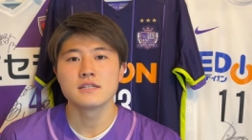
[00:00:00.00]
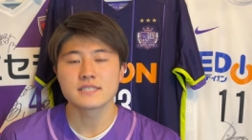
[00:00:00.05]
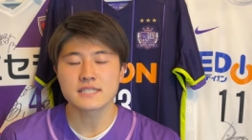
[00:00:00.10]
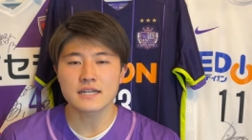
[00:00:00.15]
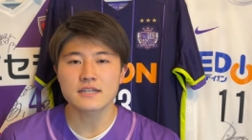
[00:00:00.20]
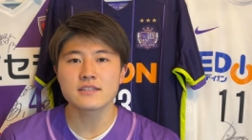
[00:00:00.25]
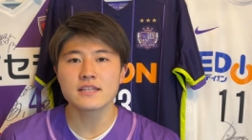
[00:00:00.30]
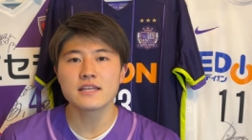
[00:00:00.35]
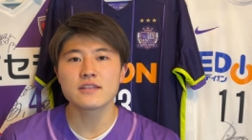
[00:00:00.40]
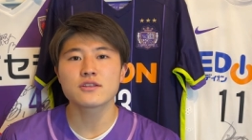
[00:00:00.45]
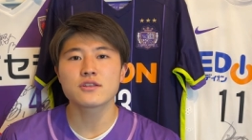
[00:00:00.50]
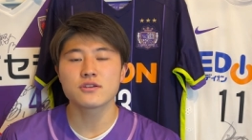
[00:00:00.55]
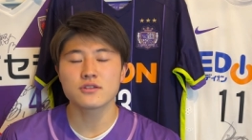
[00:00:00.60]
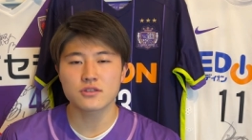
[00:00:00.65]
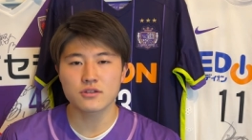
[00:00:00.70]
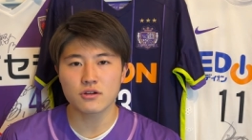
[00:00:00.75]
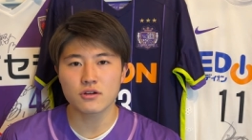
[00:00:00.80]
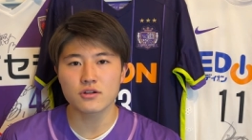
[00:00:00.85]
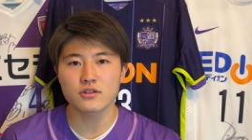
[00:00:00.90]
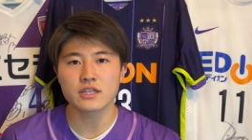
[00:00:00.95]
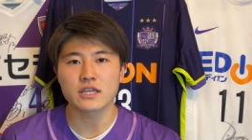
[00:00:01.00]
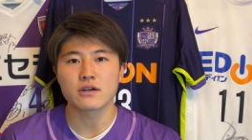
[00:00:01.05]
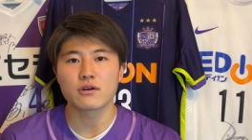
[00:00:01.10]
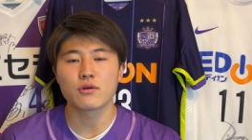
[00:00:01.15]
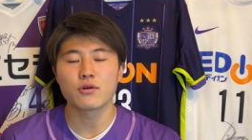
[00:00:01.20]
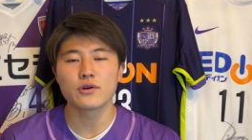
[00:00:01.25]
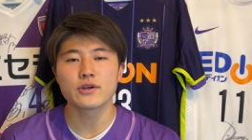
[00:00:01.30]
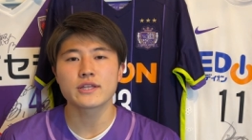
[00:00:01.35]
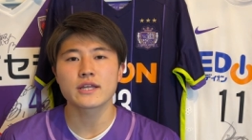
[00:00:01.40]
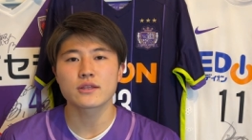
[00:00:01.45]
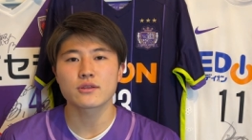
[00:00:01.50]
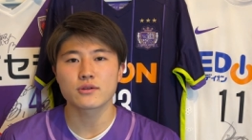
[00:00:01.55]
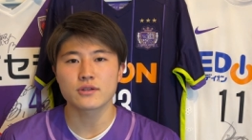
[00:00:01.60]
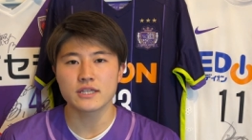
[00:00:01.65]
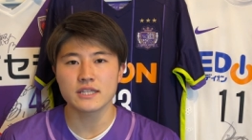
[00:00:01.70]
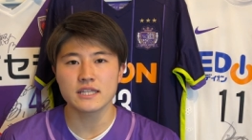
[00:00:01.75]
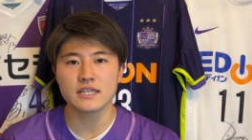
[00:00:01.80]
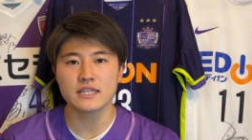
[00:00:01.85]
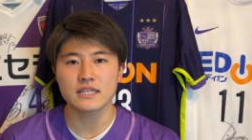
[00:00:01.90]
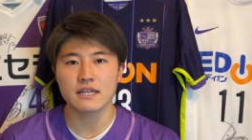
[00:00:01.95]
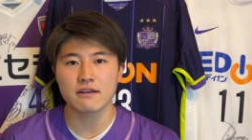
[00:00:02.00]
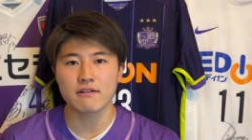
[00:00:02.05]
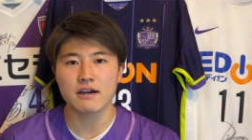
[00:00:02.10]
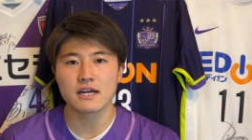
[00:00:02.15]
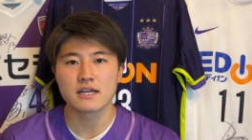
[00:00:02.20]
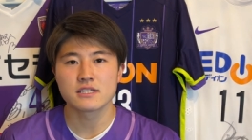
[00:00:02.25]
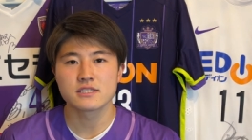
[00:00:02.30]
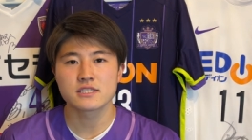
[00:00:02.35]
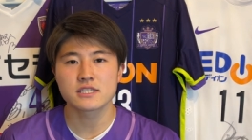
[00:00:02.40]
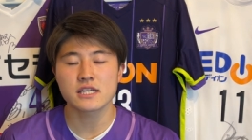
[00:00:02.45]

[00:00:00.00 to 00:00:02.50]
昨年というところに大分トリニータは